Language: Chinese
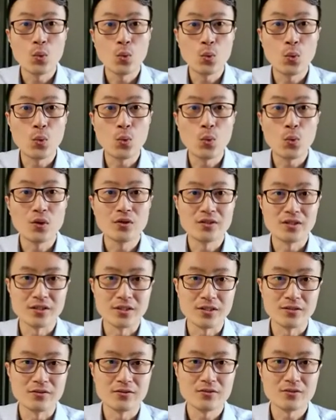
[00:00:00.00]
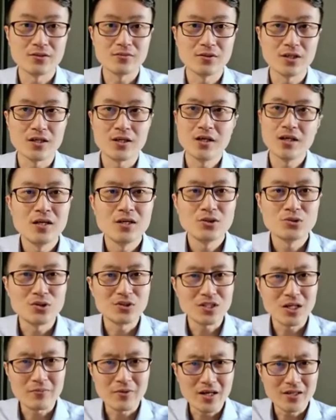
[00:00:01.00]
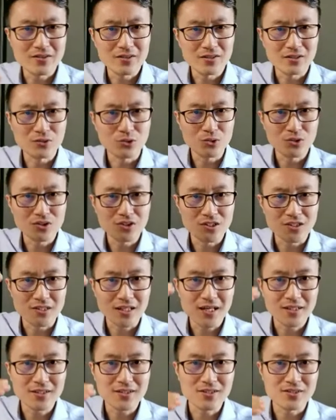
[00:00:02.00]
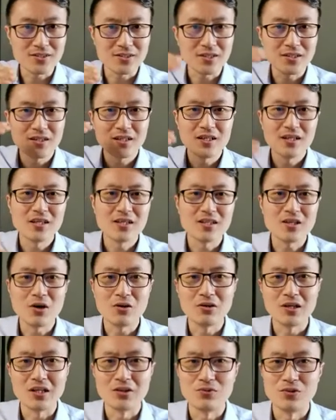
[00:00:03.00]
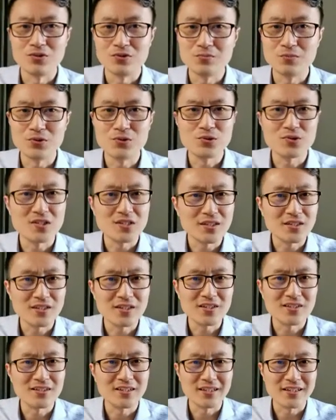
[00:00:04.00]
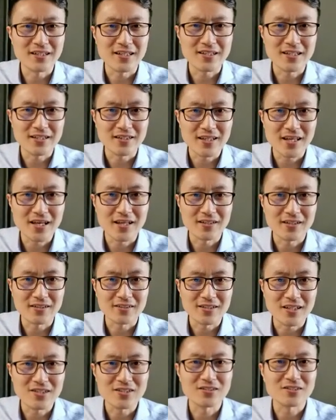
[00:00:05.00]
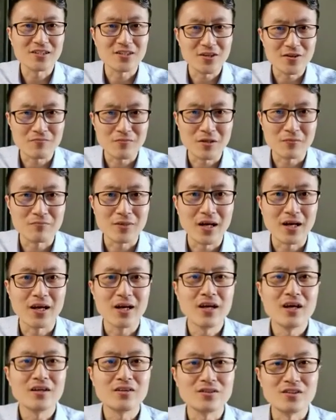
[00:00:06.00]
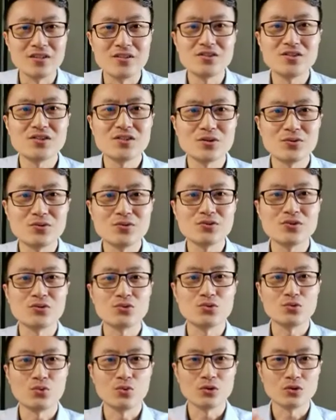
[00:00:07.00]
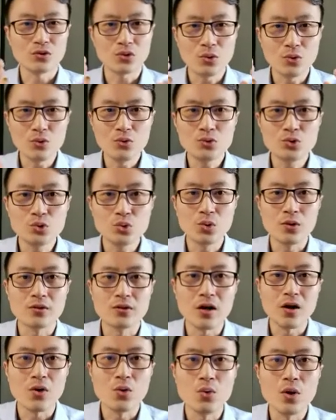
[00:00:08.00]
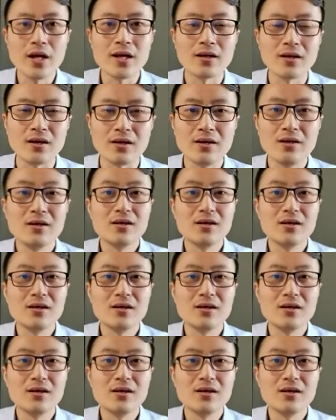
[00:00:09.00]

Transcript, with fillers: u 的音，对不对？所以下面还有很多其他的一些要领，我就不去一个一个的给大家念了。但是大家要明白，你这些东西如果都做到位了，